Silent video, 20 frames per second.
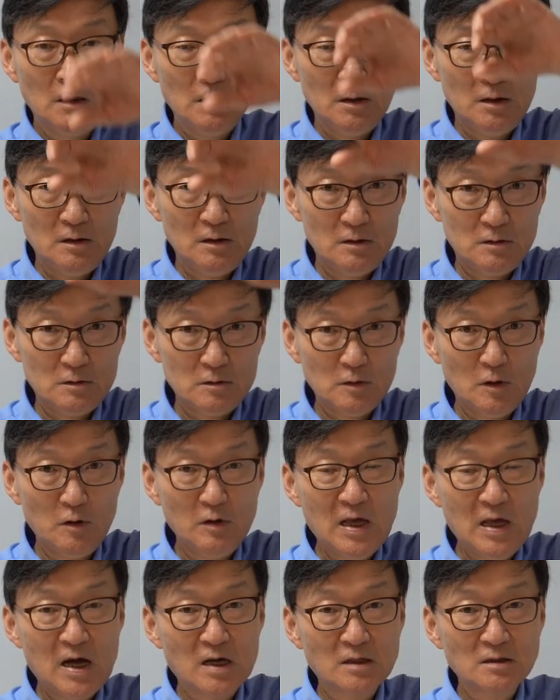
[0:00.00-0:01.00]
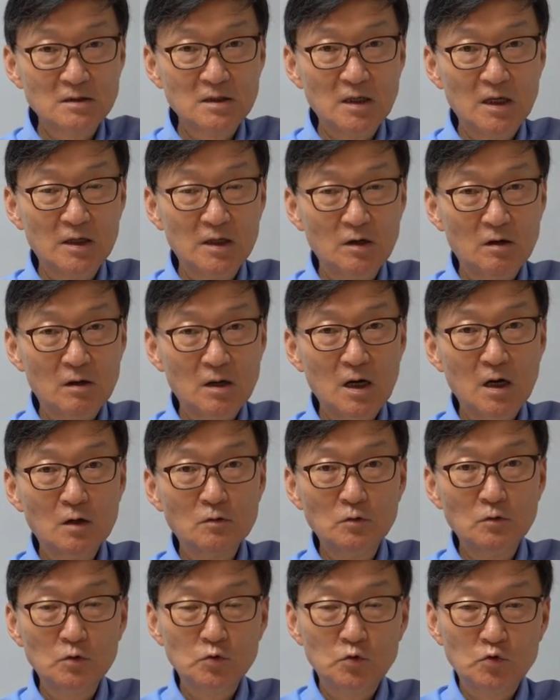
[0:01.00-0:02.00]
예, 서양
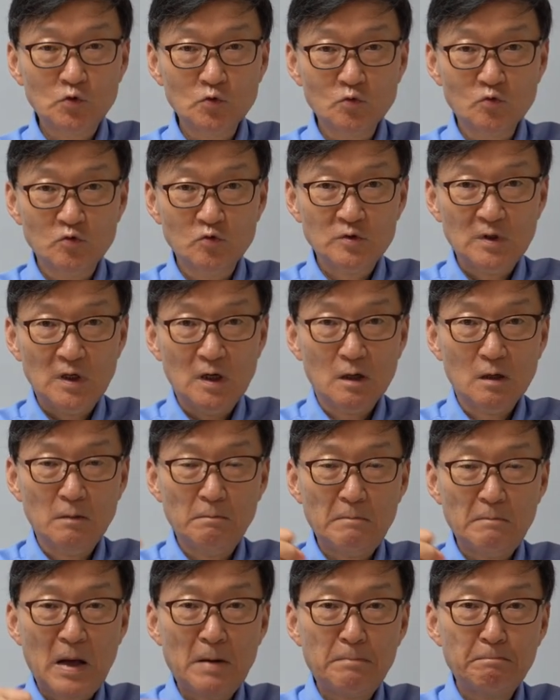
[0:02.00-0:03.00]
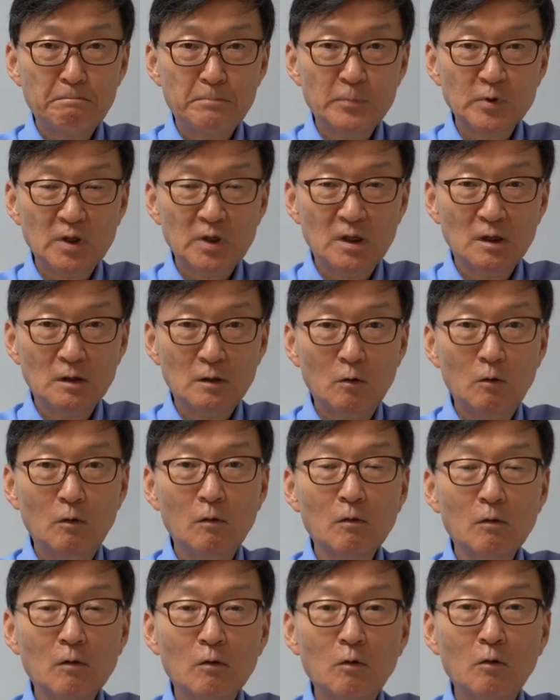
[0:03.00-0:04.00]
세력하고 중국 세력은 맞붙기는
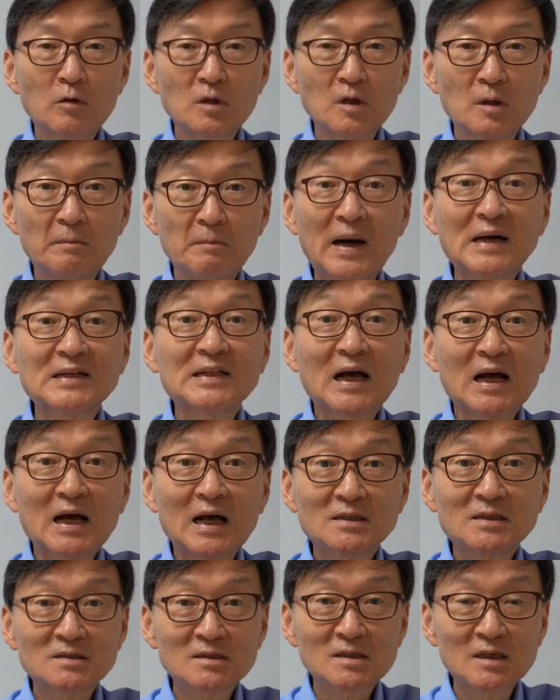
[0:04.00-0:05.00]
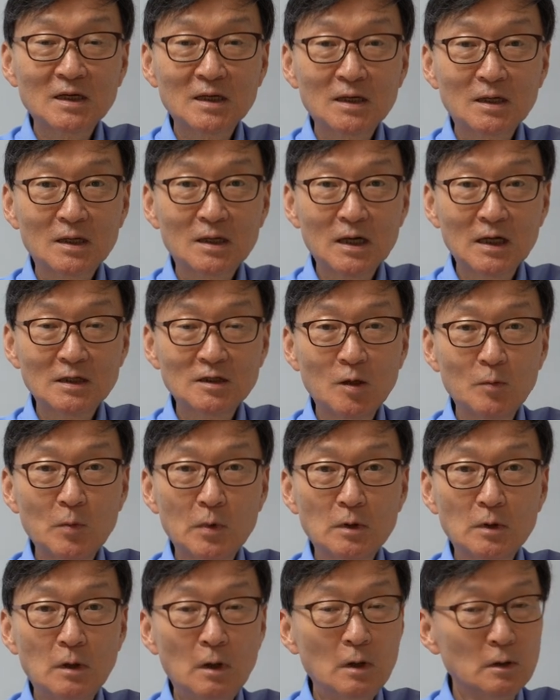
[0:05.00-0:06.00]
홍콩이 마다카스가
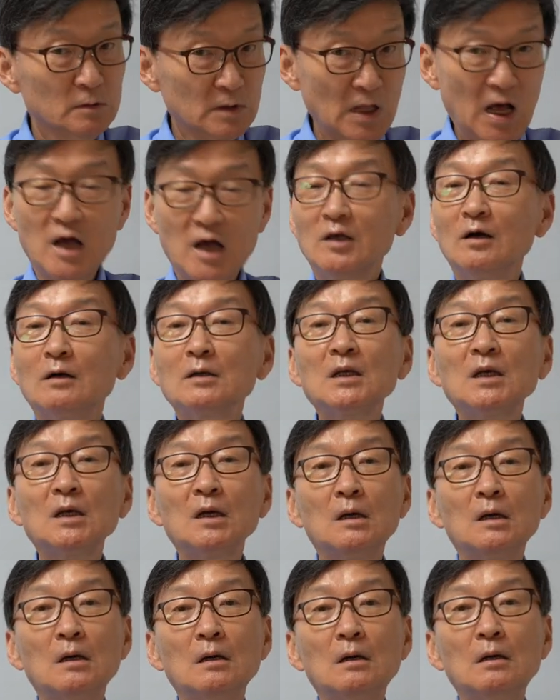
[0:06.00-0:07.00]
되면 당연히